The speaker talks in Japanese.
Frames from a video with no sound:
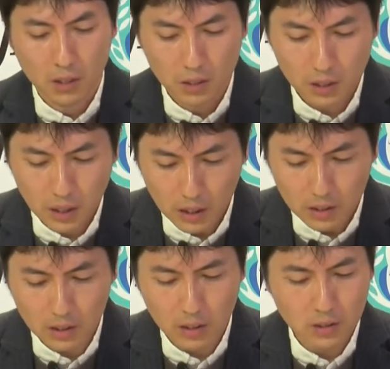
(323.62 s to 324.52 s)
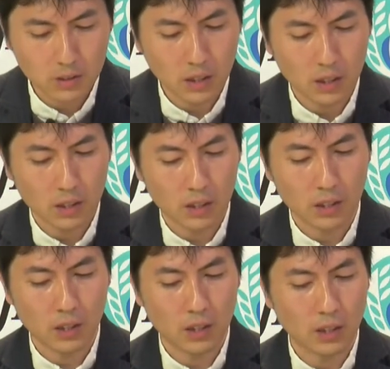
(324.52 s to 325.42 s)
で、さらにですね、
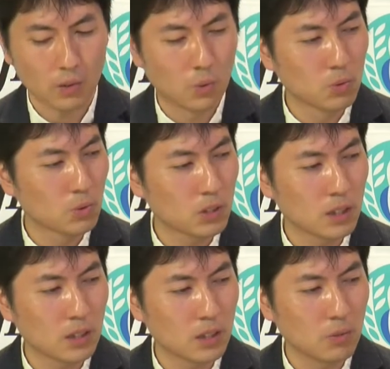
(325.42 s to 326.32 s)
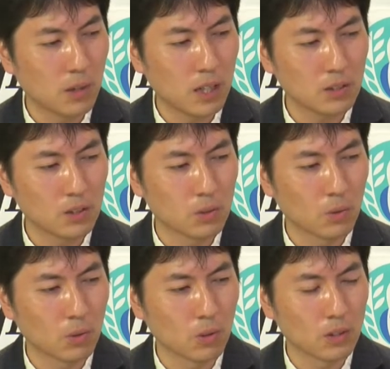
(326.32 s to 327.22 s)
えー、この結果の悪いと
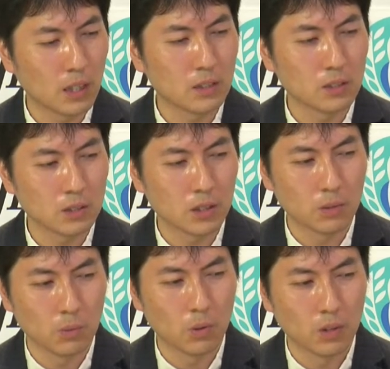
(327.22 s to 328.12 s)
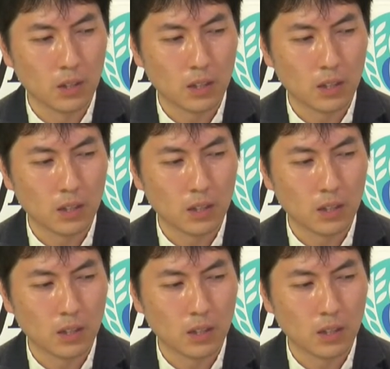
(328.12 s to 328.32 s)
ころなんですけれども、